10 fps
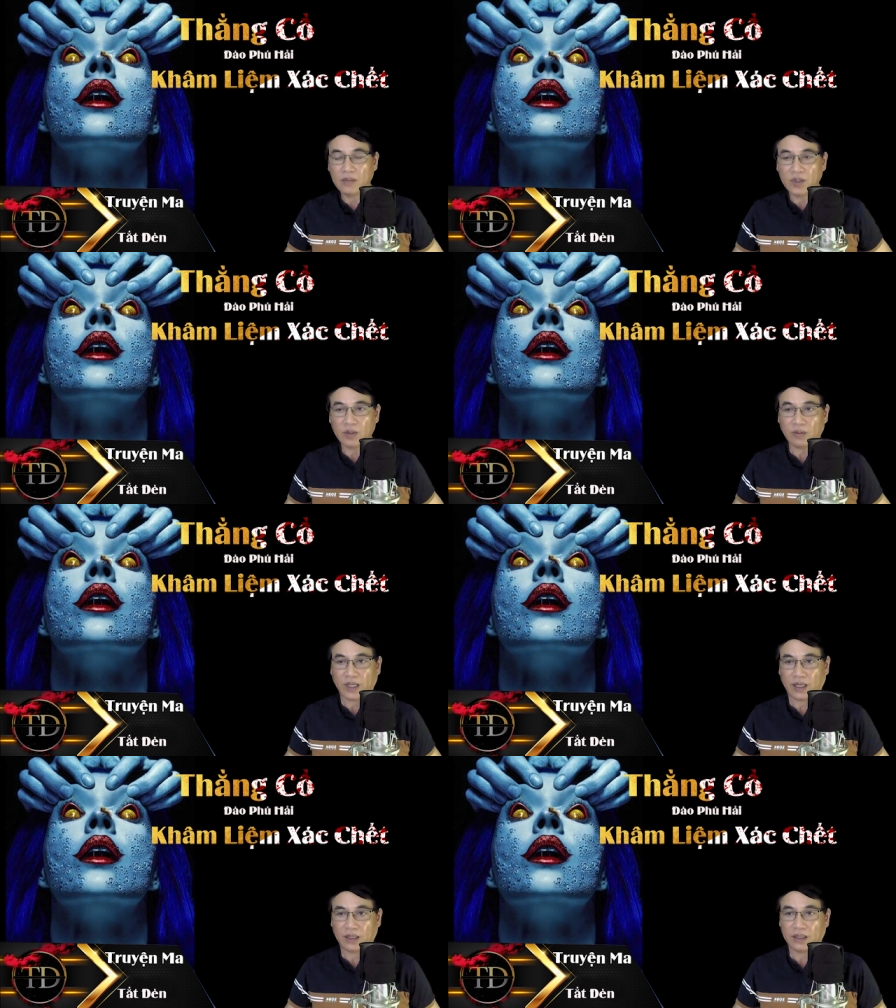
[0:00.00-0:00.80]
Lúc
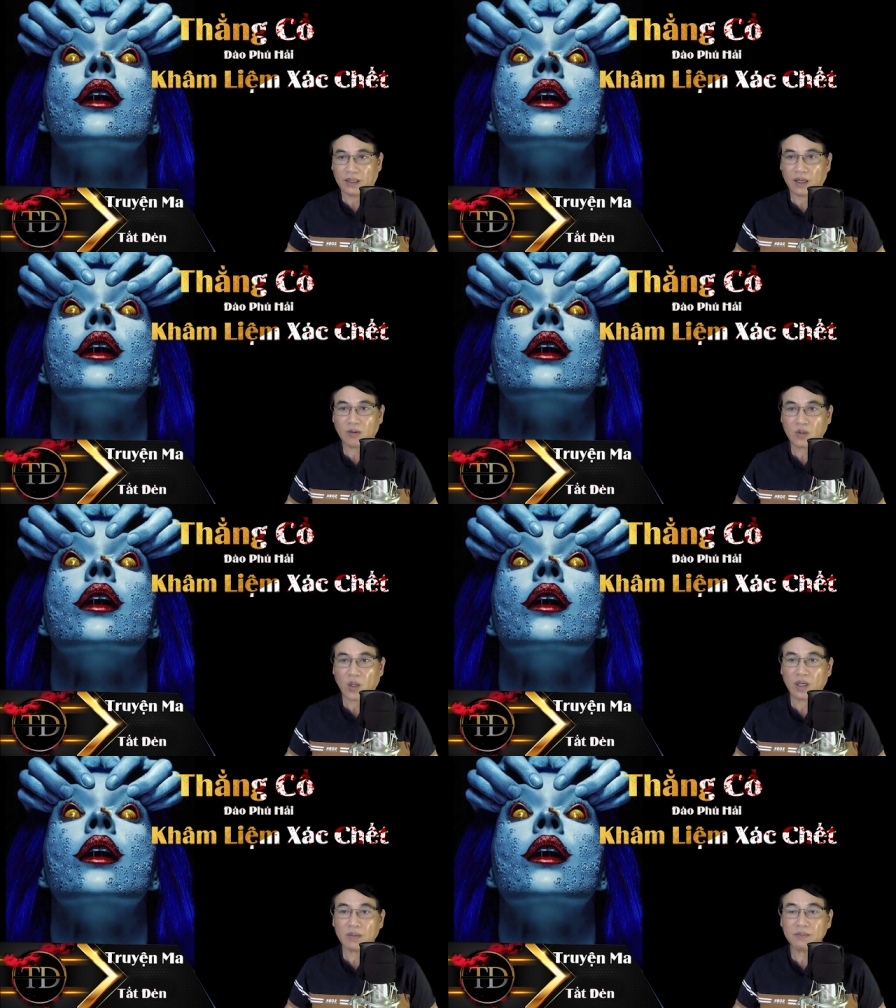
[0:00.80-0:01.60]
này, ông
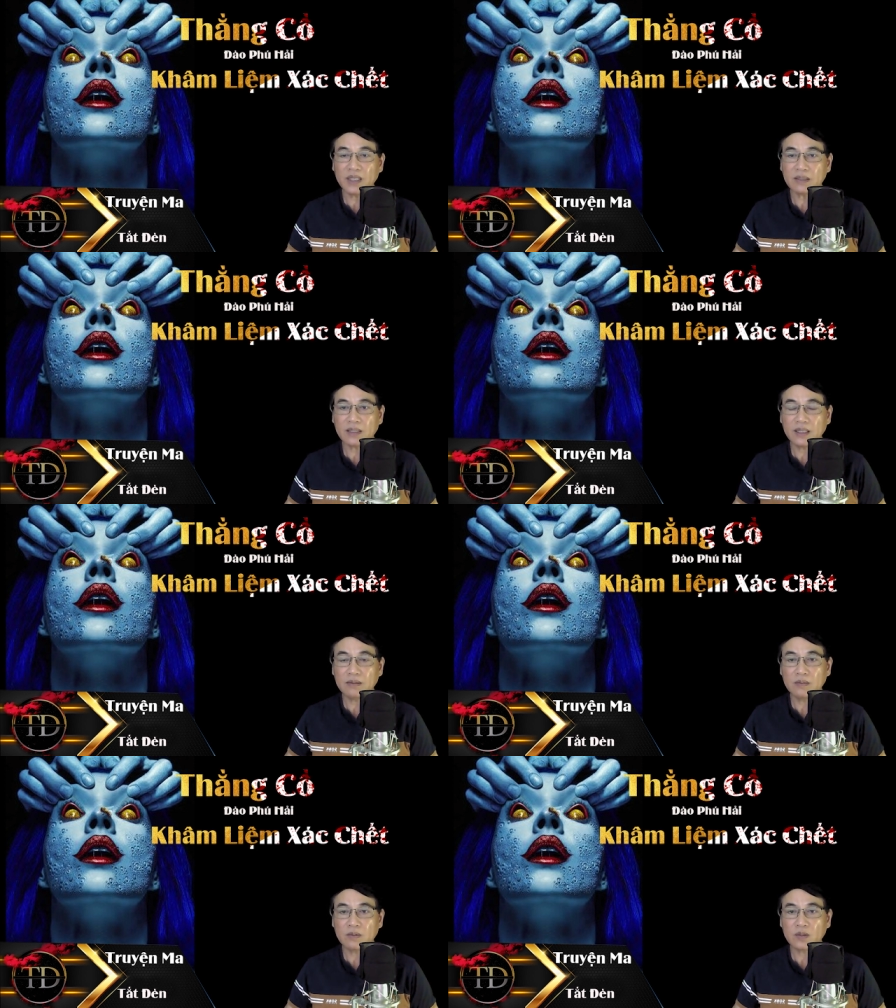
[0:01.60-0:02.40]
Toản mới bước
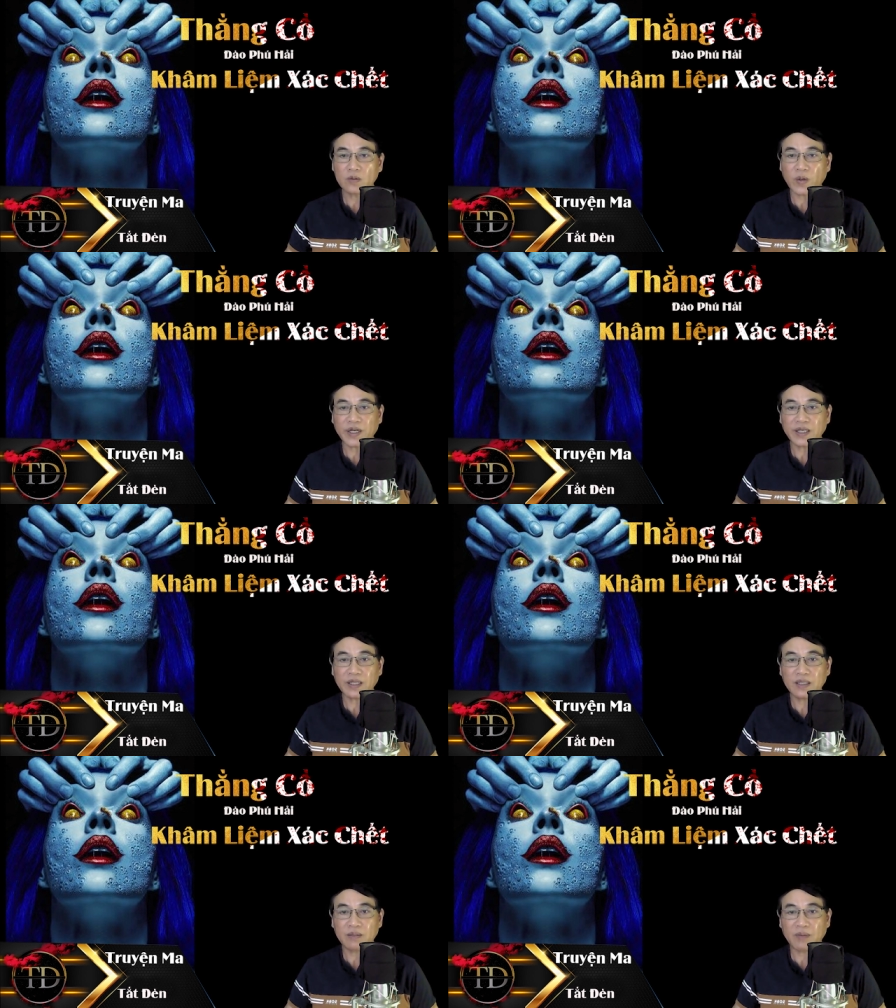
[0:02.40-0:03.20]
lên, quay ra
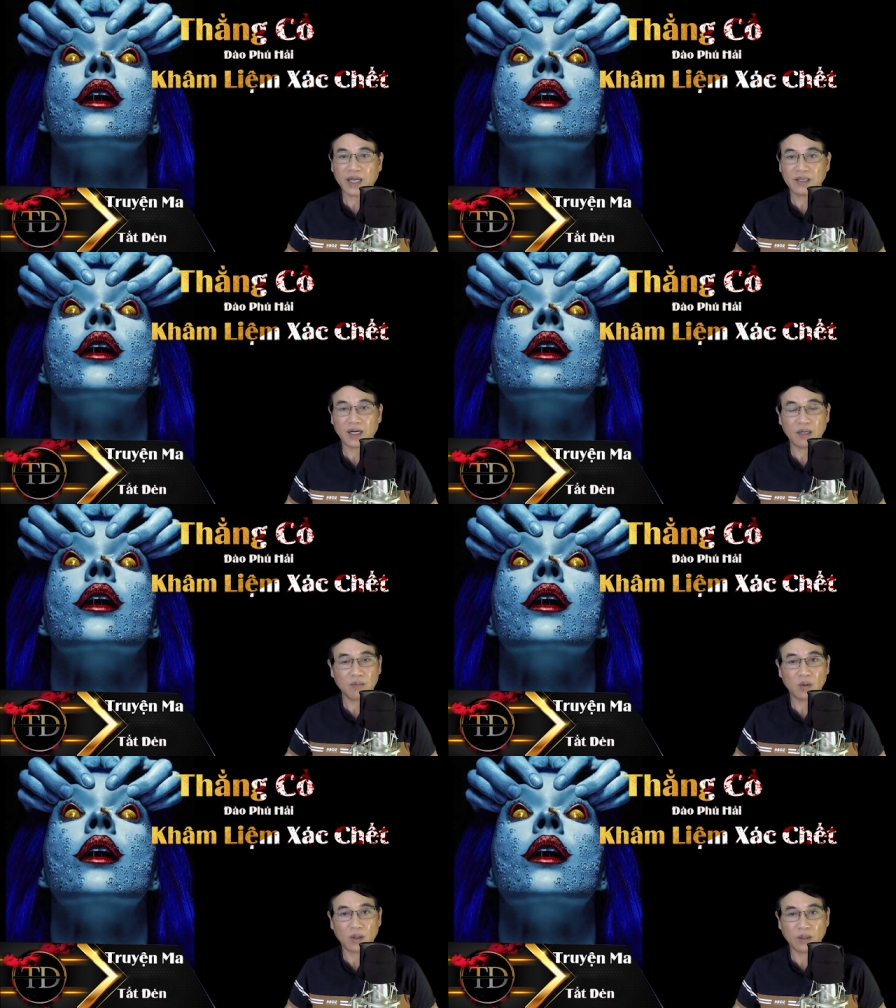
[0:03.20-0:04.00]
nhìn bà vợ
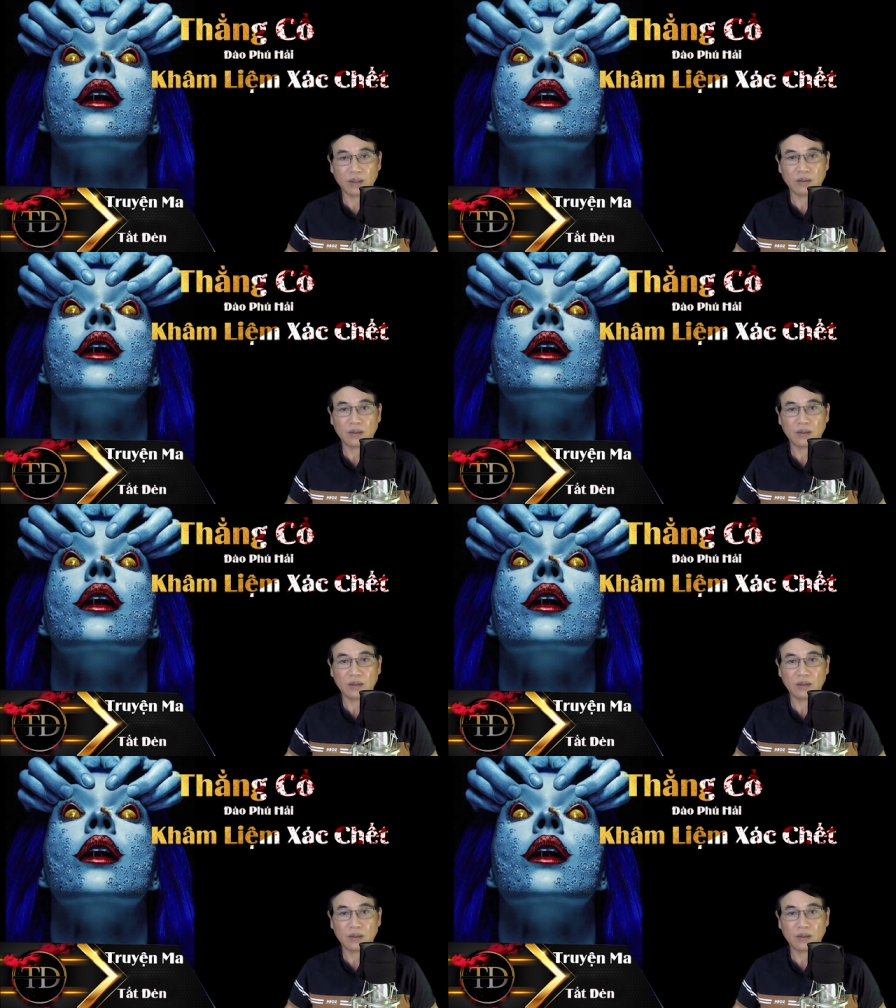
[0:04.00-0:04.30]
một hồi.